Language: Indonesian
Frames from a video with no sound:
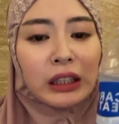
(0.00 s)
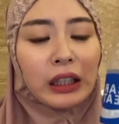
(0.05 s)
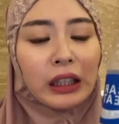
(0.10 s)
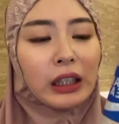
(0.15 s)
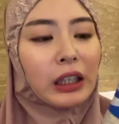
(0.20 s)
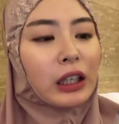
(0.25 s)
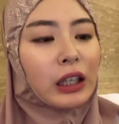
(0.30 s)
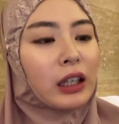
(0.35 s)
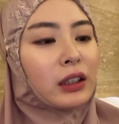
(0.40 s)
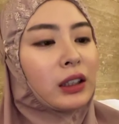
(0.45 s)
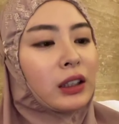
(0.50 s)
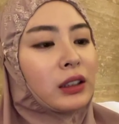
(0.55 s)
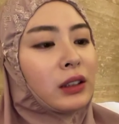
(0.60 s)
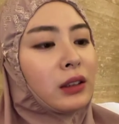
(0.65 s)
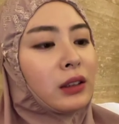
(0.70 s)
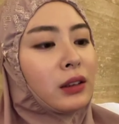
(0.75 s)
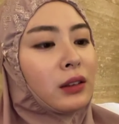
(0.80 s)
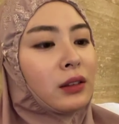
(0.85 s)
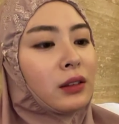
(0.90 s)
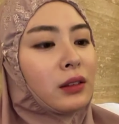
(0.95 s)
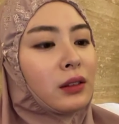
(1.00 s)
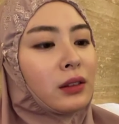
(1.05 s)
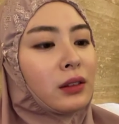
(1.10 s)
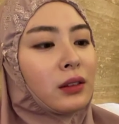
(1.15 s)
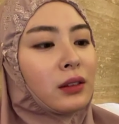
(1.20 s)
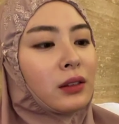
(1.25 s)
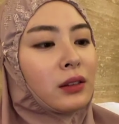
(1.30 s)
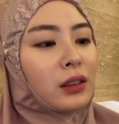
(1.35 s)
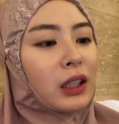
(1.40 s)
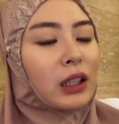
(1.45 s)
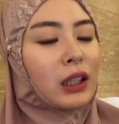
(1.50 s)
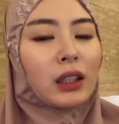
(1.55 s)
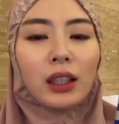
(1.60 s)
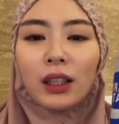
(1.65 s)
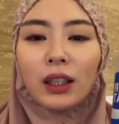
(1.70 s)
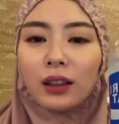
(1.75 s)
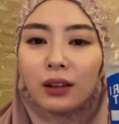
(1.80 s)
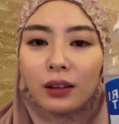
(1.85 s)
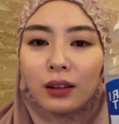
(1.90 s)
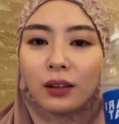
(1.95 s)
Ini tangan kanan
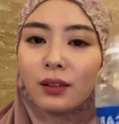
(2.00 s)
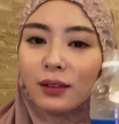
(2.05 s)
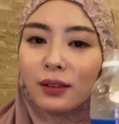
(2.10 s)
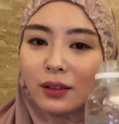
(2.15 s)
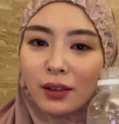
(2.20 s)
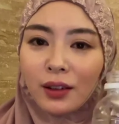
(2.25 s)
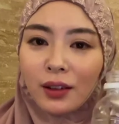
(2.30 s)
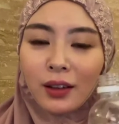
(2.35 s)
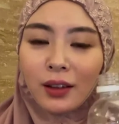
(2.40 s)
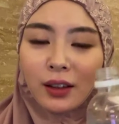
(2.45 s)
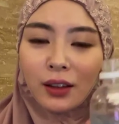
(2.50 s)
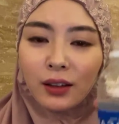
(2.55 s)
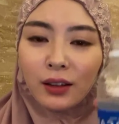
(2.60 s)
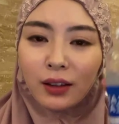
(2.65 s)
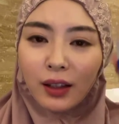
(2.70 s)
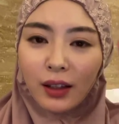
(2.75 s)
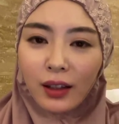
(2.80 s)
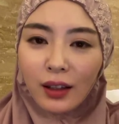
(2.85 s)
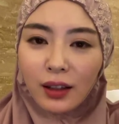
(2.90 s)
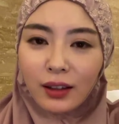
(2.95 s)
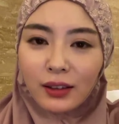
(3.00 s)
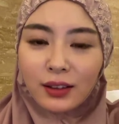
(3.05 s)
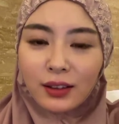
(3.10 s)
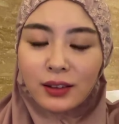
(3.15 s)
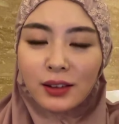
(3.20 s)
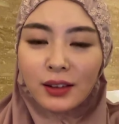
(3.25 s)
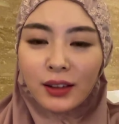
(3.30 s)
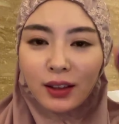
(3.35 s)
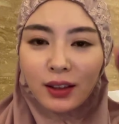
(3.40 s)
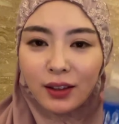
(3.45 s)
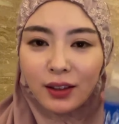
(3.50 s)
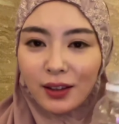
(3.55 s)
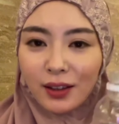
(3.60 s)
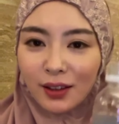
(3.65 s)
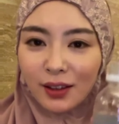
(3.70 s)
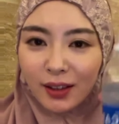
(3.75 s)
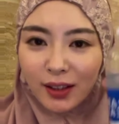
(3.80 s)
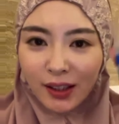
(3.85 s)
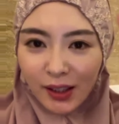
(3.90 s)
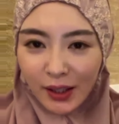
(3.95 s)
kalian. Ini tangan kanan sih.